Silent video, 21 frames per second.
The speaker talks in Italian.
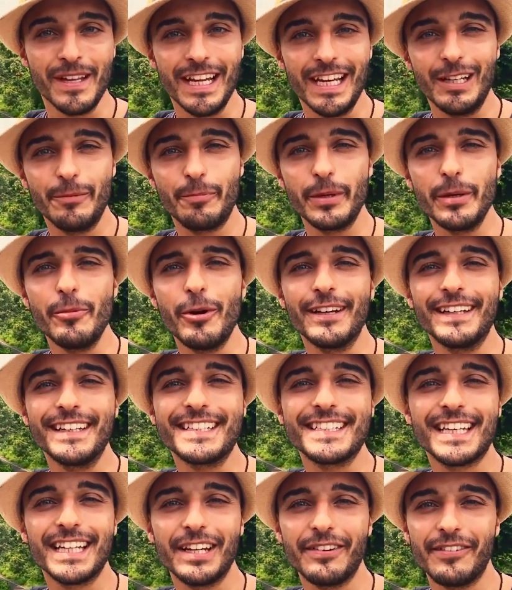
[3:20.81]
Il primo è di
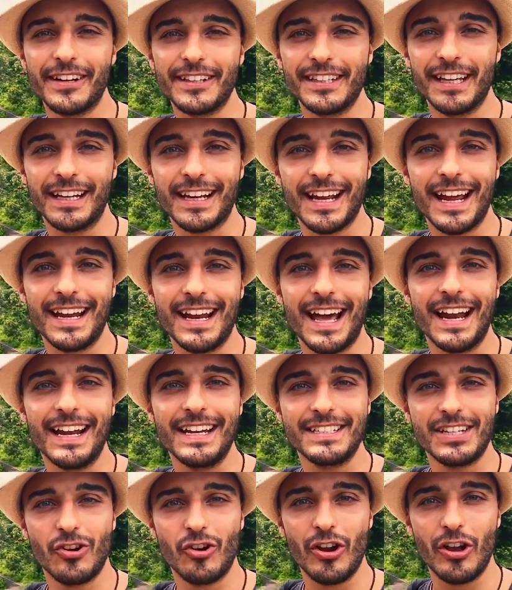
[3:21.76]
iscriverti al canale
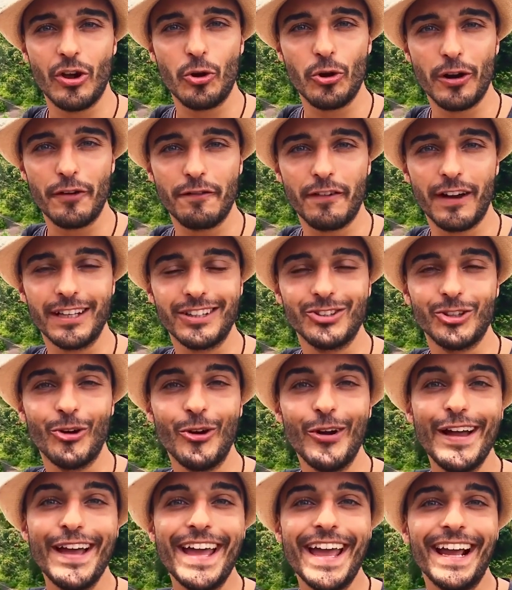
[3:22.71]
se non l'hai ancora fatto
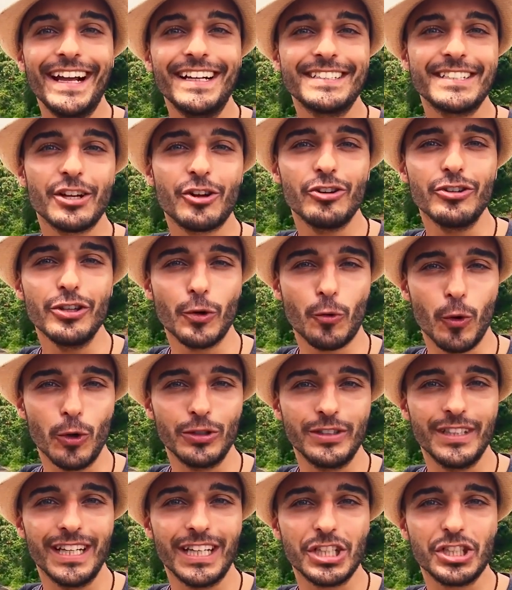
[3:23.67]
e il secondo è quello
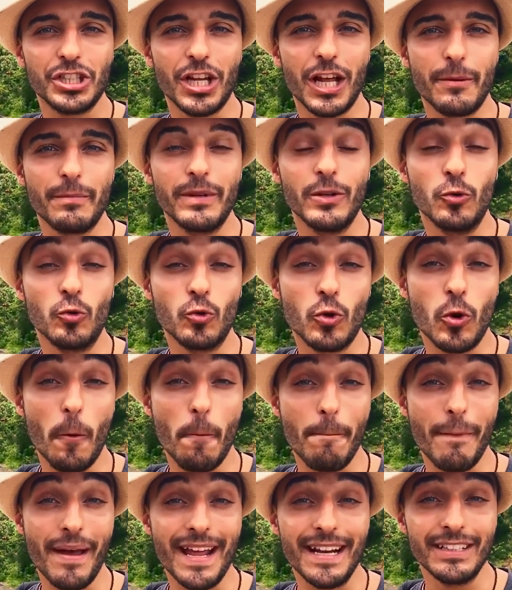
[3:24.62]
di lasciarmi un
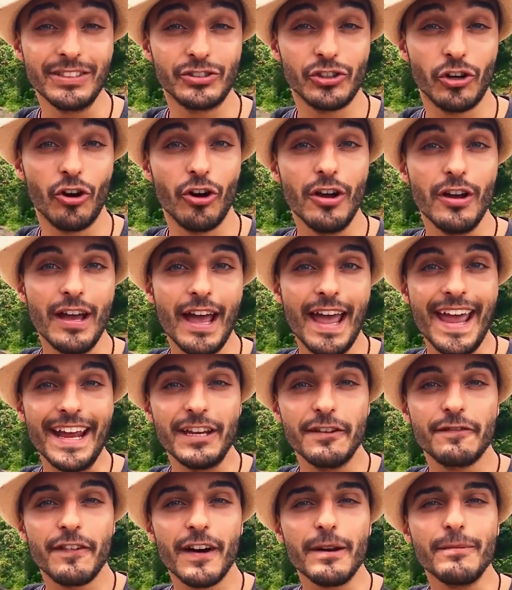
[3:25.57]
commento e
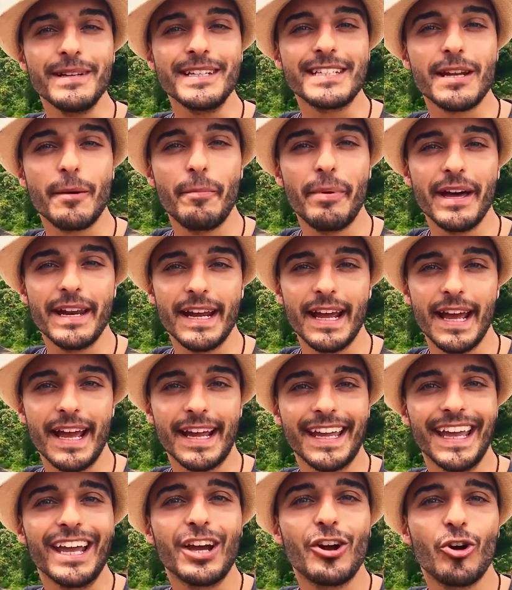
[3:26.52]
di farmi sapere
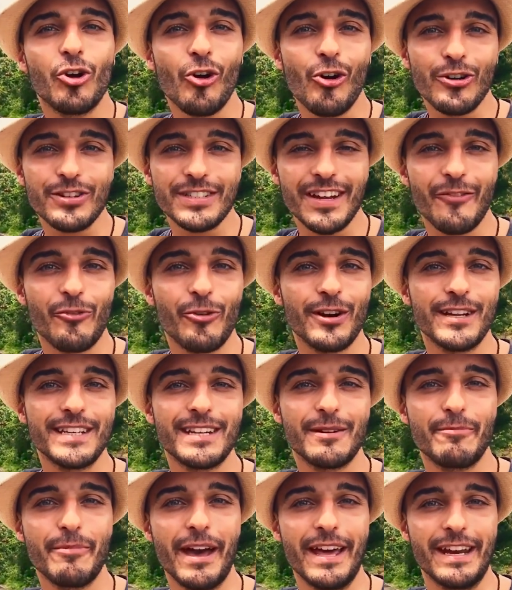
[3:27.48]
che cosa vuoi
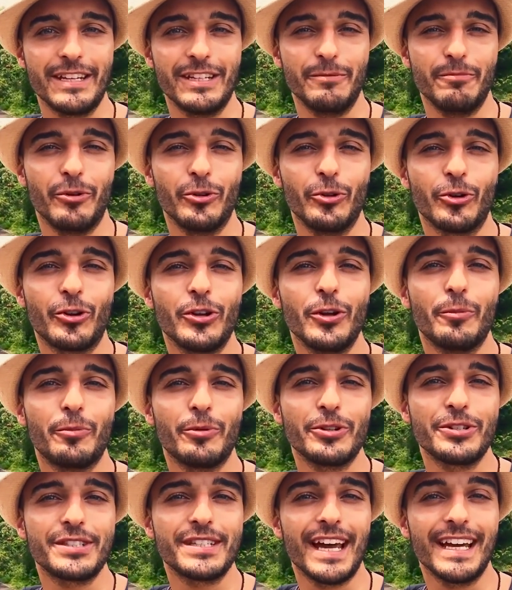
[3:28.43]
sapere in modo che io
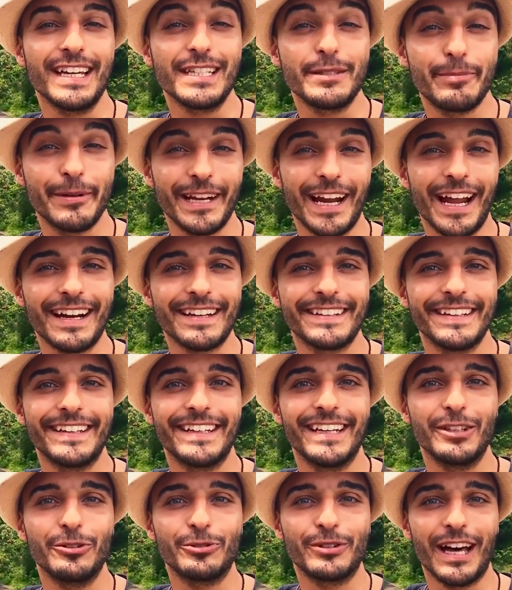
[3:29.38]
possa ispirarti
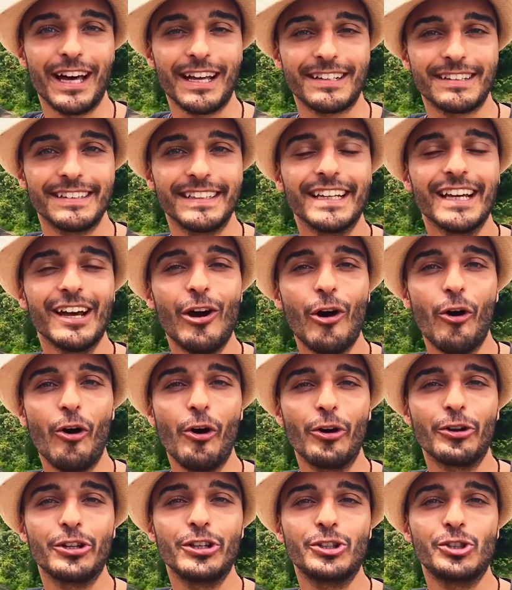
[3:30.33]
ed aiutarti
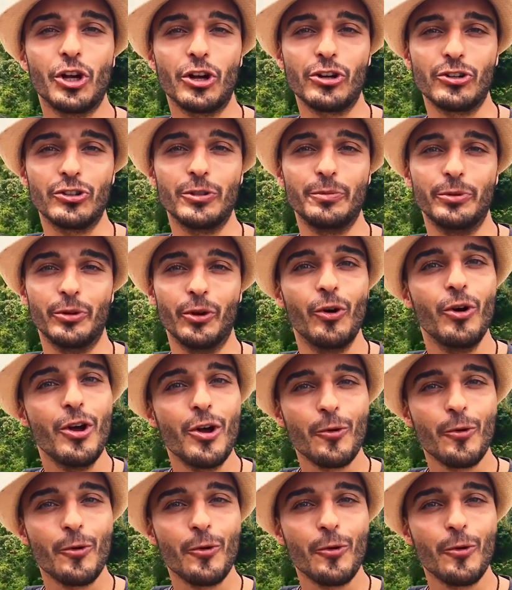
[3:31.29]
ogni giorno di più.